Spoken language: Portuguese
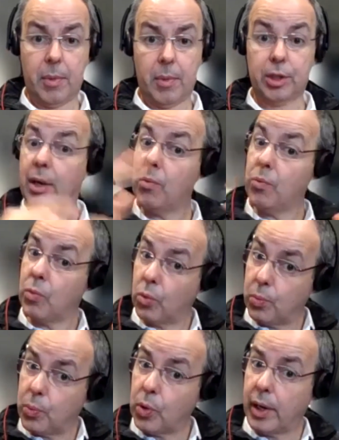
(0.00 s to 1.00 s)
mas tem um
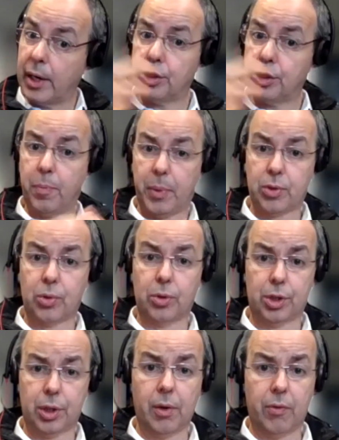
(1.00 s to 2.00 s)
grupo grande de
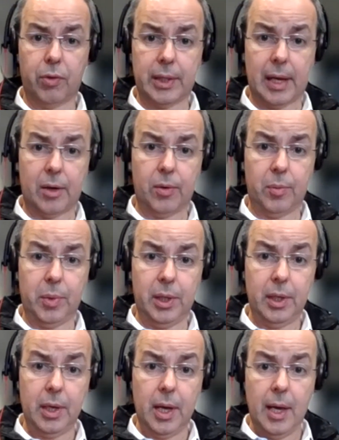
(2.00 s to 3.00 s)
pessoas que não votaram em mim